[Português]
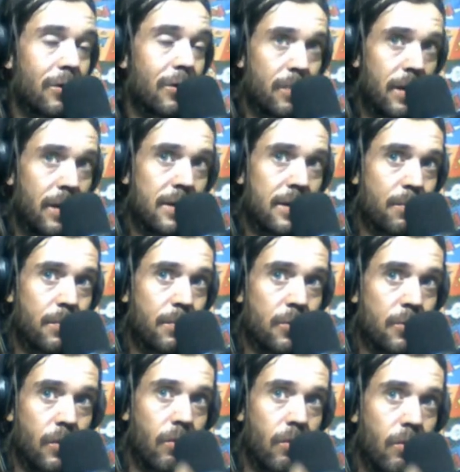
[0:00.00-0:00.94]
beleza,
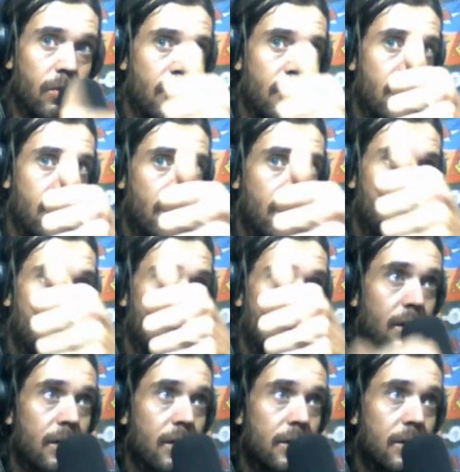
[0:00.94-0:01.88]
pessoal?
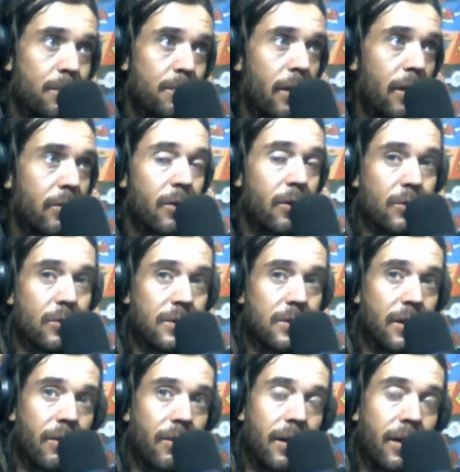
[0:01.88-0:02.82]
Espero que tenham
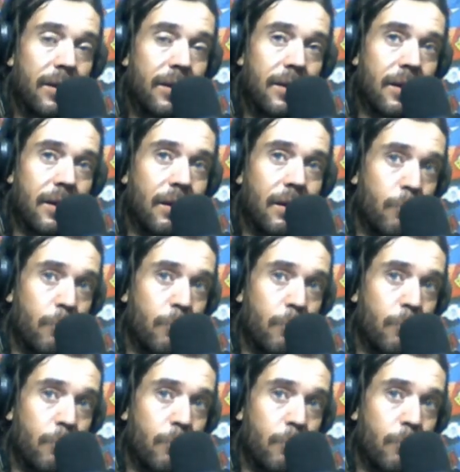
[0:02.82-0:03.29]
gostado da dica.